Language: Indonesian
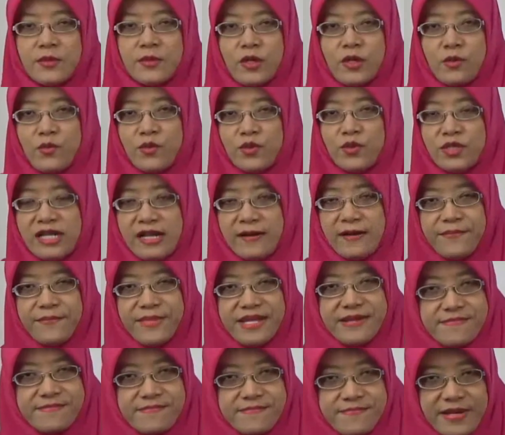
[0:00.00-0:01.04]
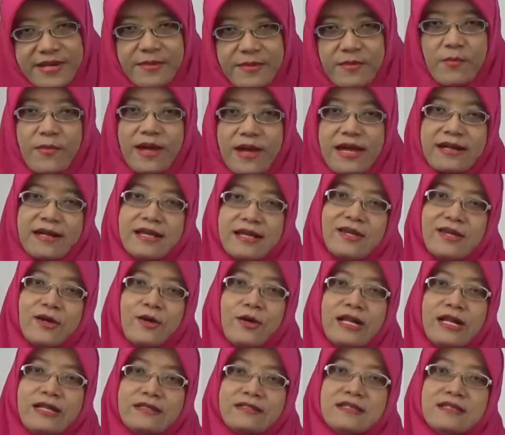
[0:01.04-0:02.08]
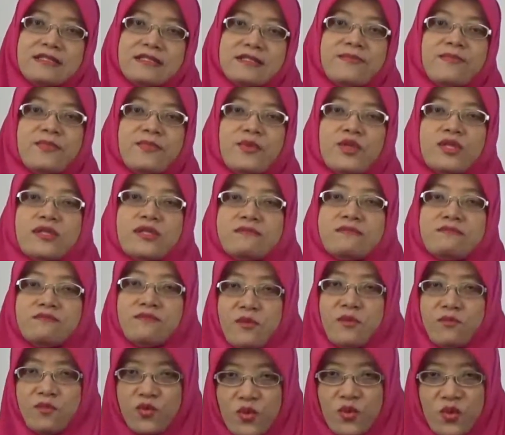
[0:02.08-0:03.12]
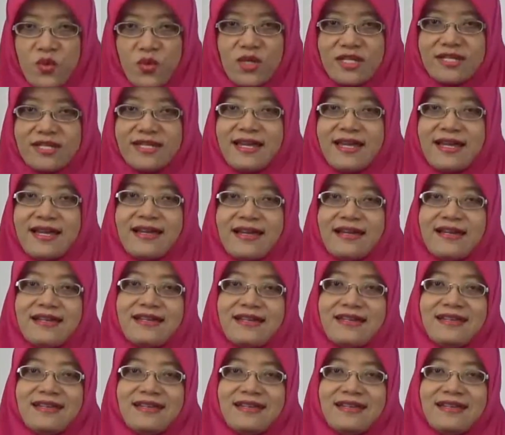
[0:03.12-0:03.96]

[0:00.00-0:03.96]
kemudian mimpi memarahi orang tersebut, memukulnya.